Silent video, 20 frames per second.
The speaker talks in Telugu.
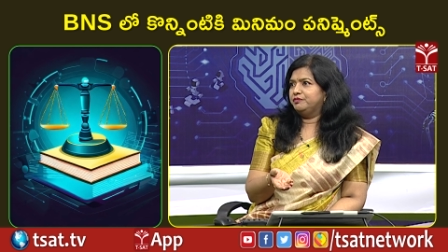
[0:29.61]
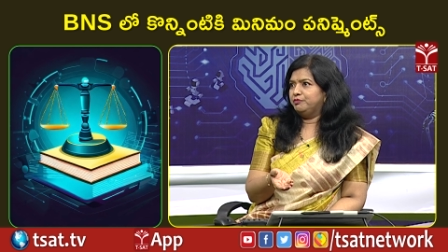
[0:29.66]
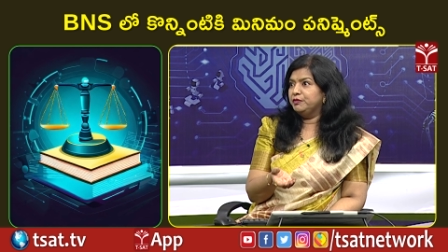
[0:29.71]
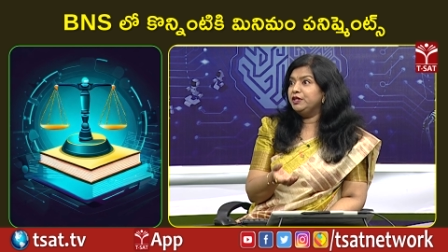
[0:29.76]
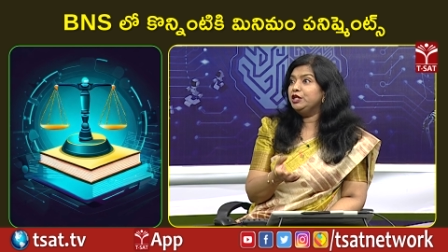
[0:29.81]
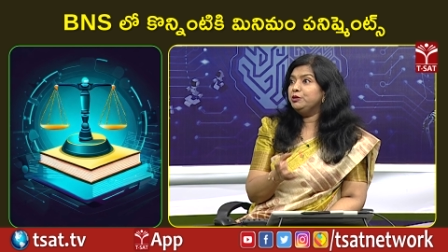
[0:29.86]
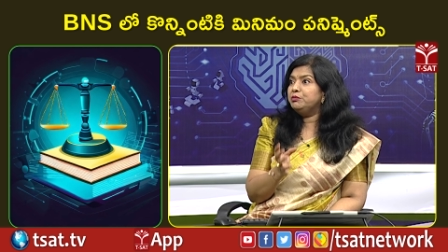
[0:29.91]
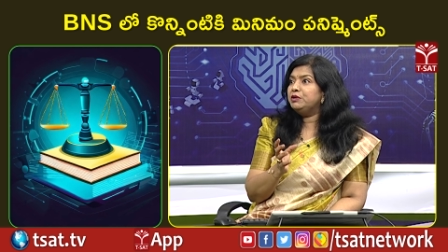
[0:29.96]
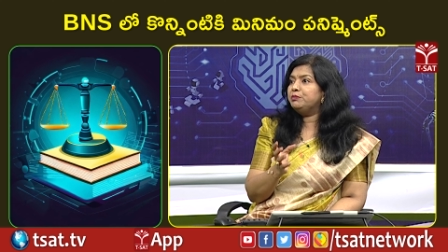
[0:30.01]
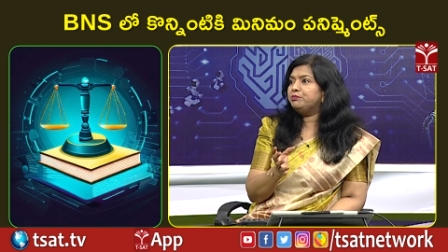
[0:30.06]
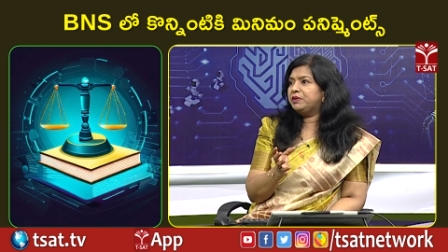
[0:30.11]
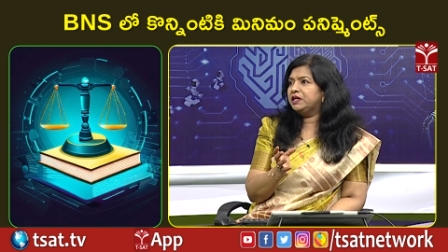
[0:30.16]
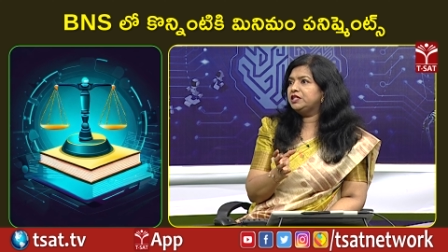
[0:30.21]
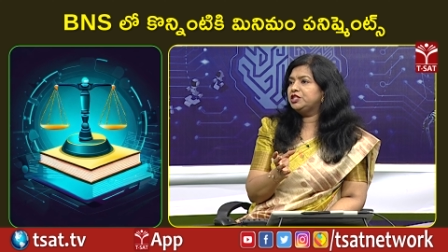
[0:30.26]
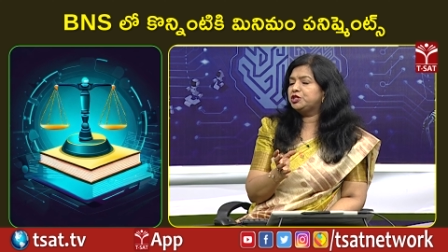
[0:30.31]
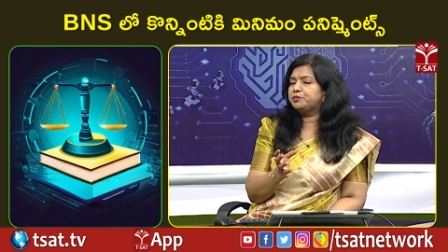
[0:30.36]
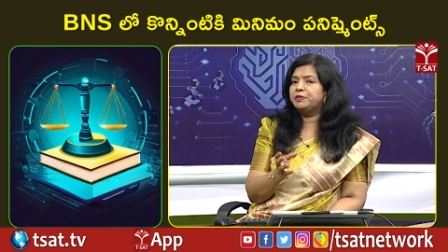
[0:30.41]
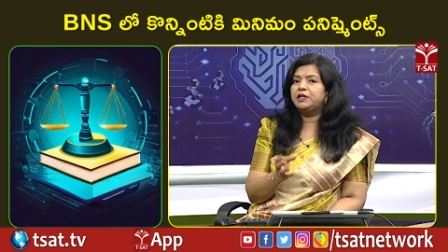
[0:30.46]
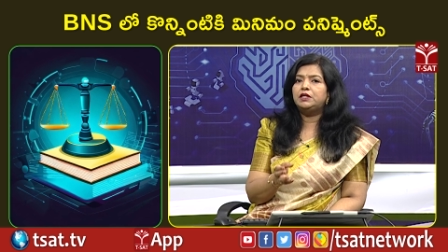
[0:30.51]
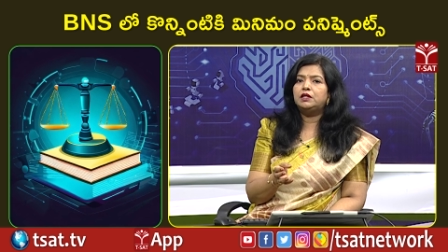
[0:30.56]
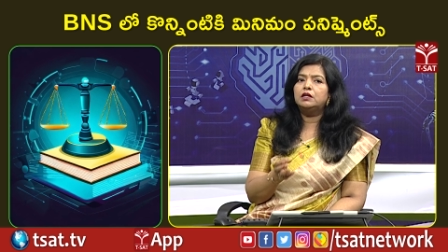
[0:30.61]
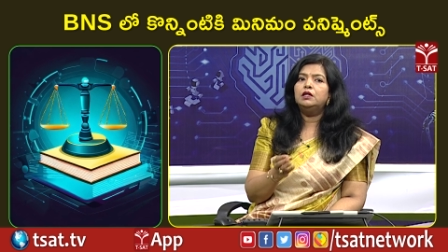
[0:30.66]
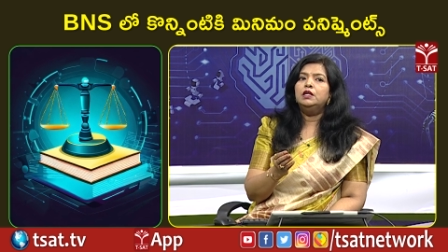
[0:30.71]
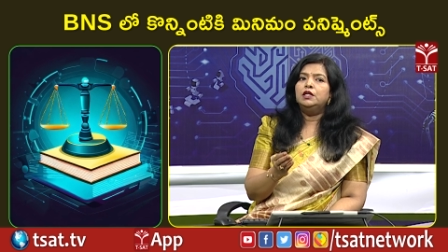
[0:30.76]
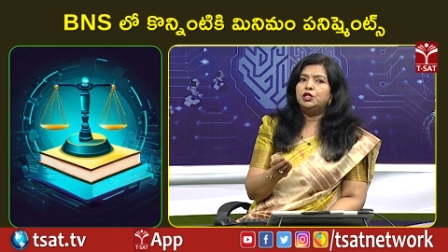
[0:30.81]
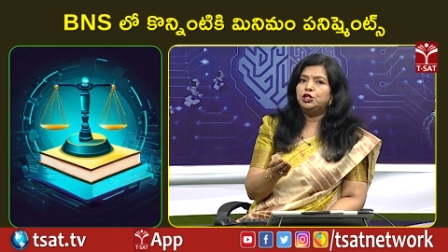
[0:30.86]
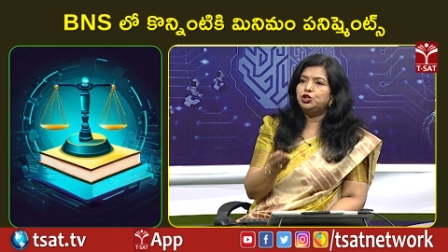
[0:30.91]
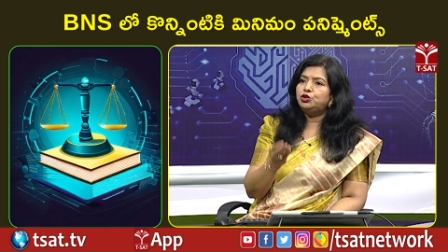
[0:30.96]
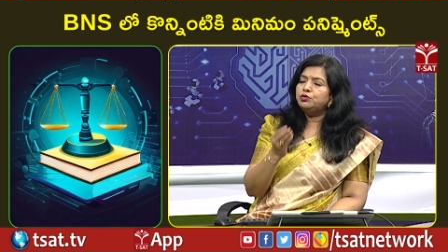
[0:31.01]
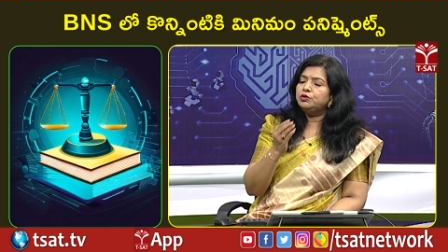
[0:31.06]
మినిమం పనిష్మెంట్
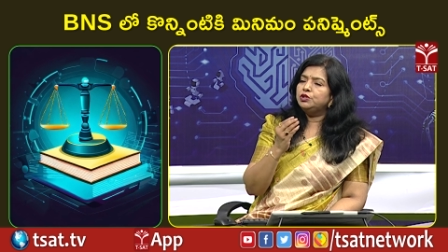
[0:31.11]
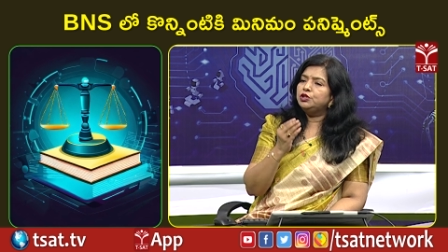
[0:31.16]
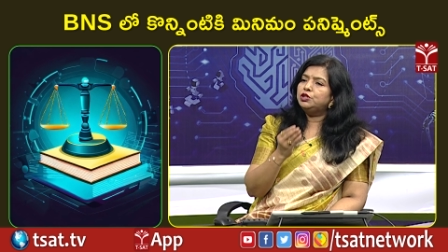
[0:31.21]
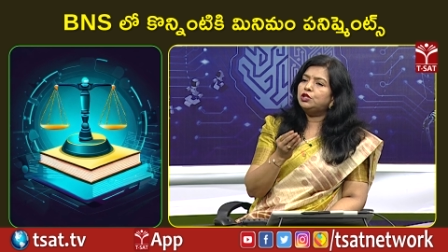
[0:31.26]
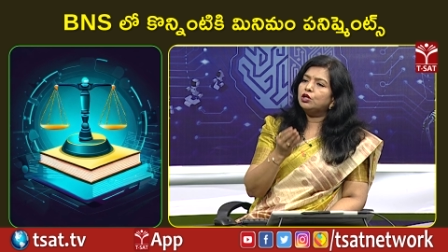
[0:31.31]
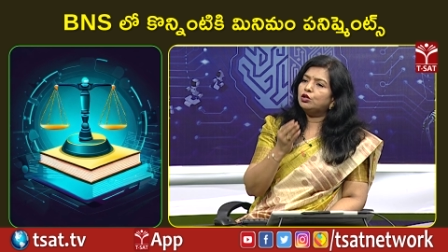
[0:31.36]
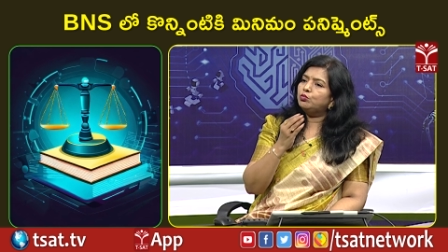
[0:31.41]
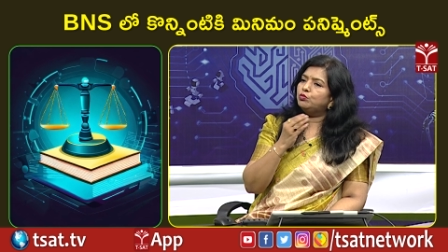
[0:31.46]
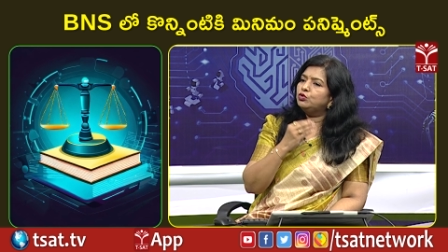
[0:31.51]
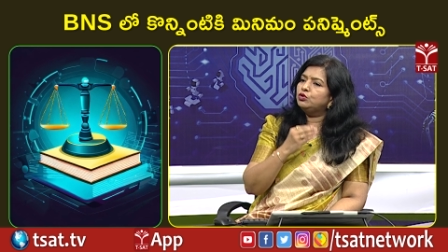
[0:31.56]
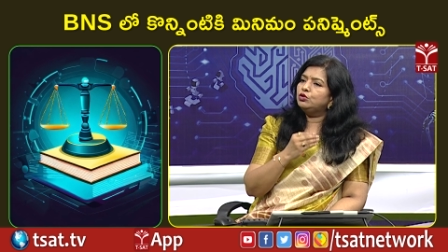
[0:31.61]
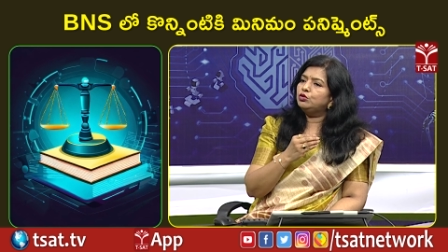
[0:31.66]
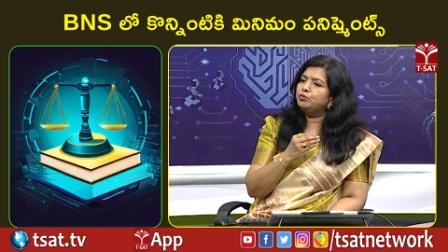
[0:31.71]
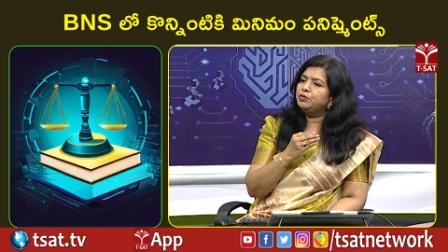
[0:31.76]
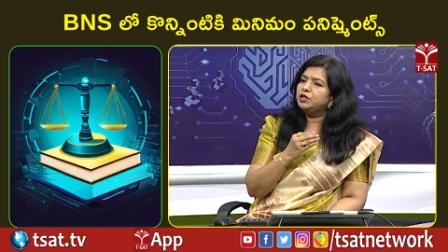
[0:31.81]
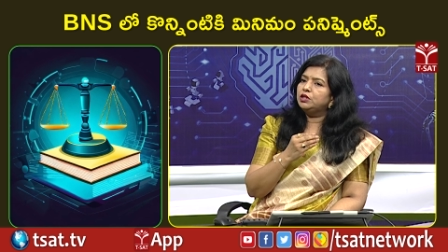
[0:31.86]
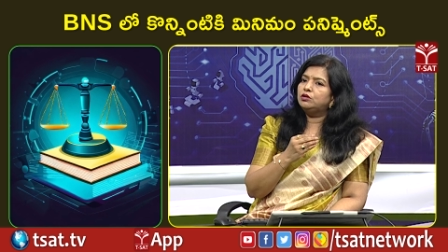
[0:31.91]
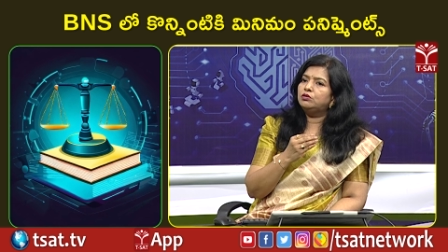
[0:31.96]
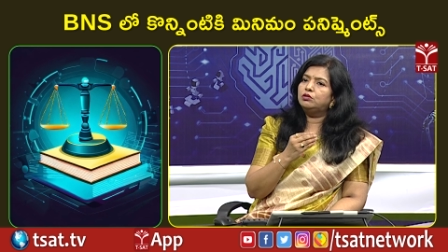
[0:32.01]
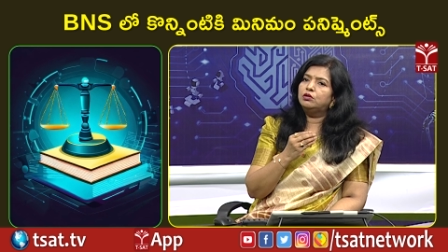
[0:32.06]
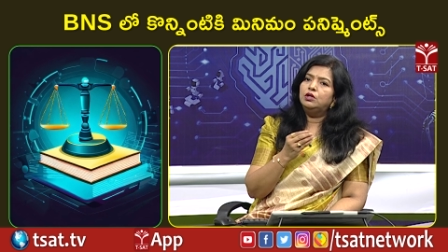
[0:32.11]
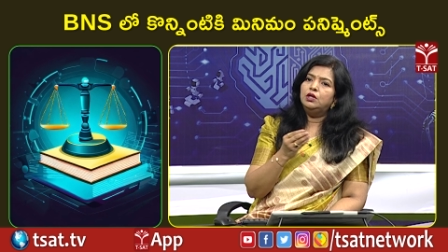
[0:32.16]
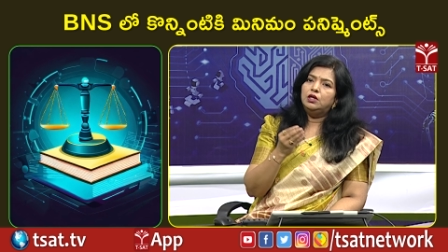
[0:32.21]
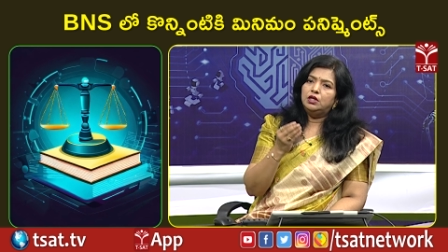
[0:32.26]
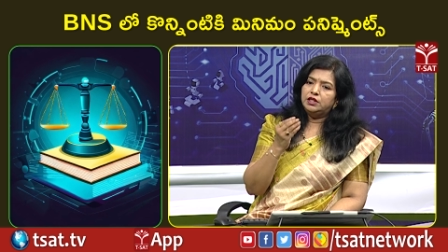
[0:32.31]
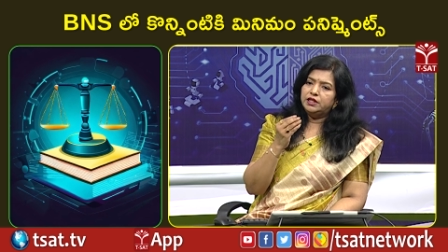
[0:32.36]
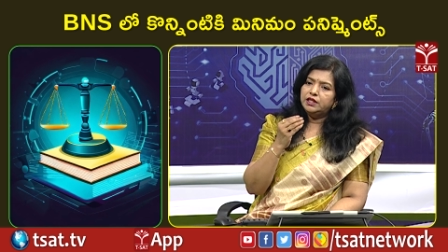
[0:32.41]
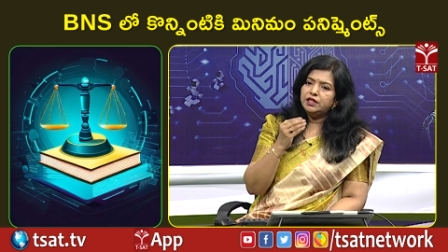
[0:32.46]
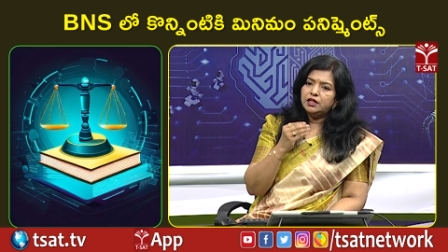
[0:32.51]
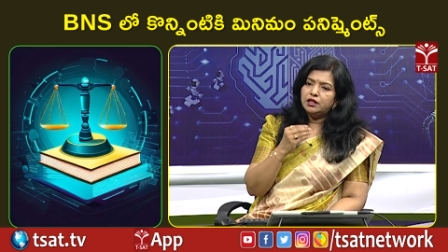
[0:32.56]
ఇది ఇంతకుముందు మీరు
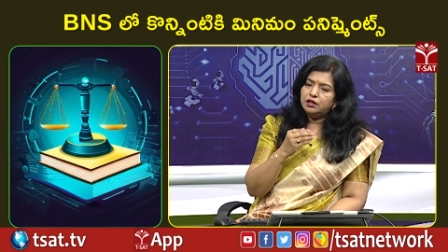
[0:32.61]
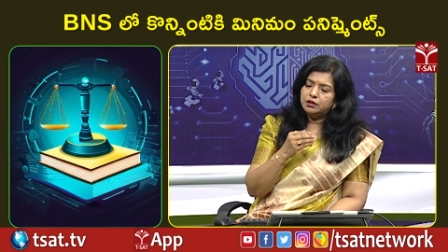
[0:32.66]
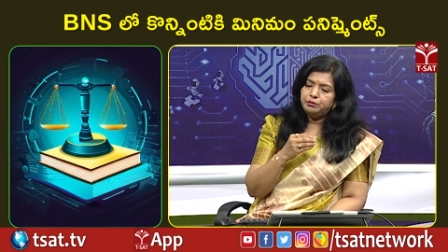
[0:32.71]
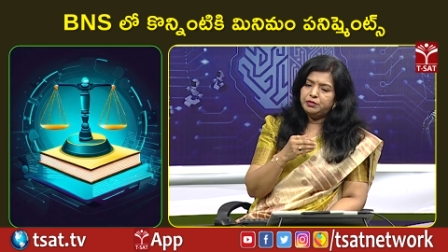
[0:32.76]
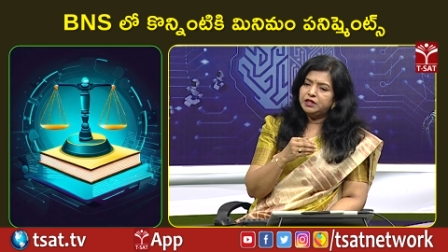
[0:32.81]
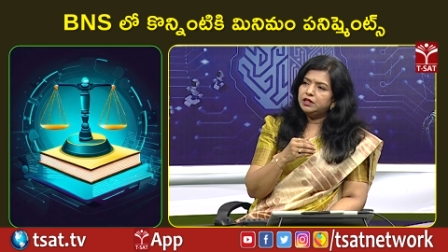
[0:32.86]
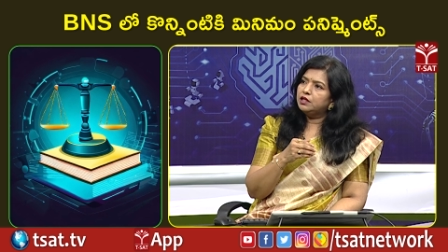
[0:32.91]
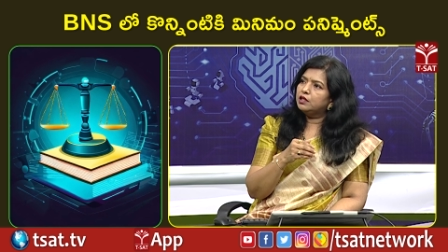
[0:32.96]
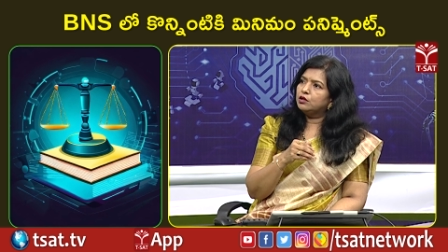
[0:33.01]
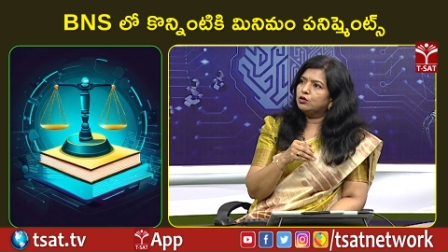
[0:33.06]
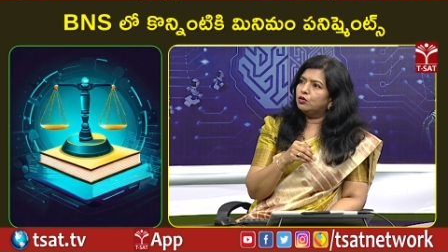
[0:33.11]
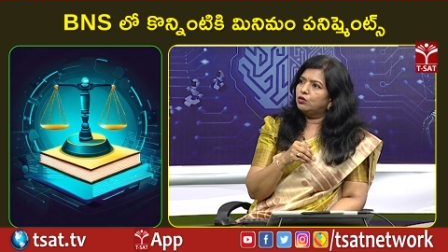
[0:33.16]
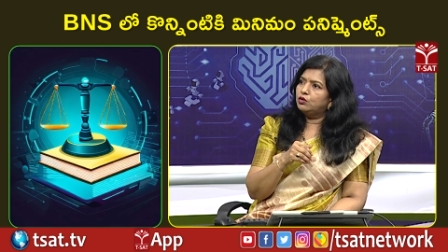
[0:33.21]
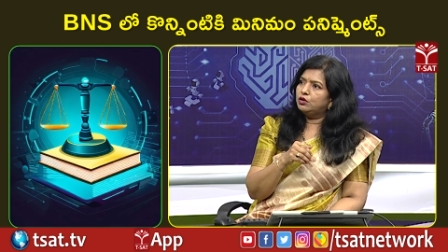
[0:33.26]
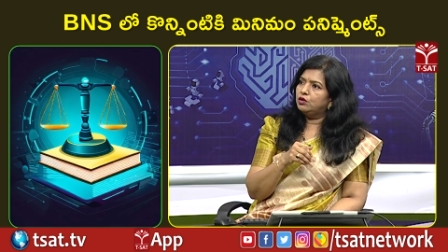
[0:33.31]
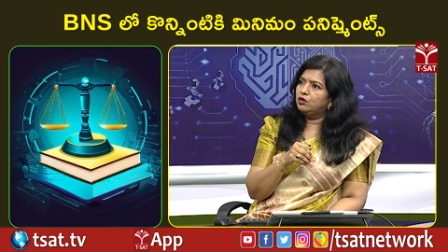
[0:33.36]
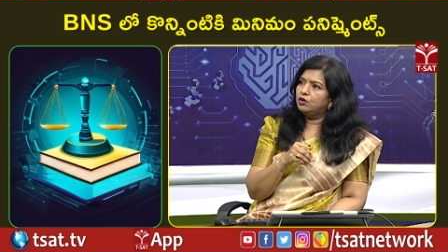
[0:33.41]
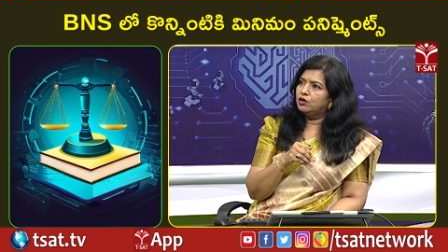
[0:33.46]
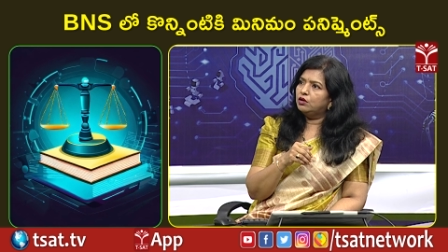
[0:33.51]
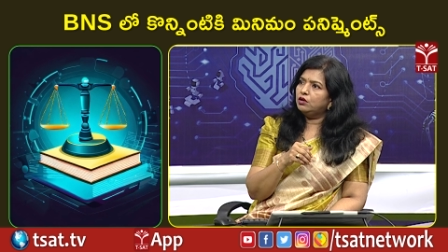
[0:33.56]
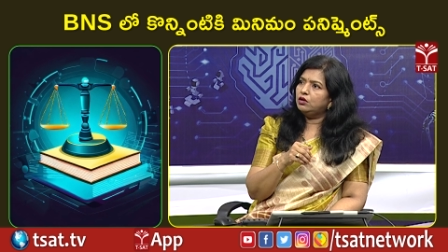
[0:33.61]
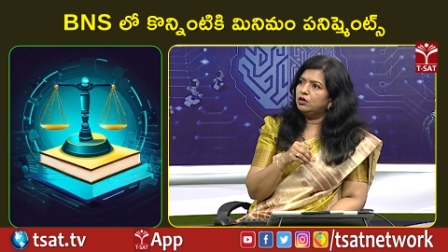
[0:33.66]
ఇండియన్ పీనల్ కోడ్లో